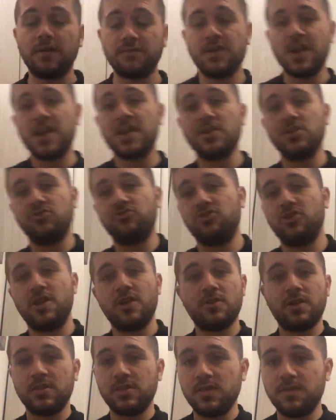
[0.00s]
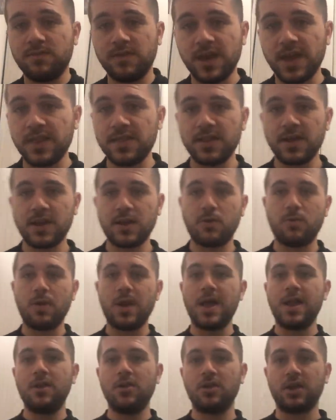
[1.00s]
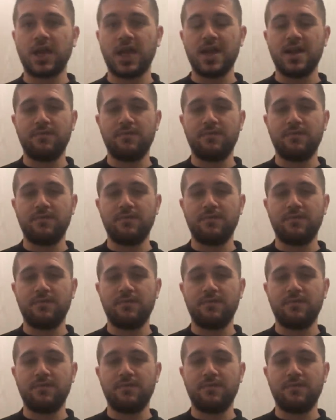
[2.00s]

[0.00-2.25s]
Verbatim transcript: Va in giro a difendere quello che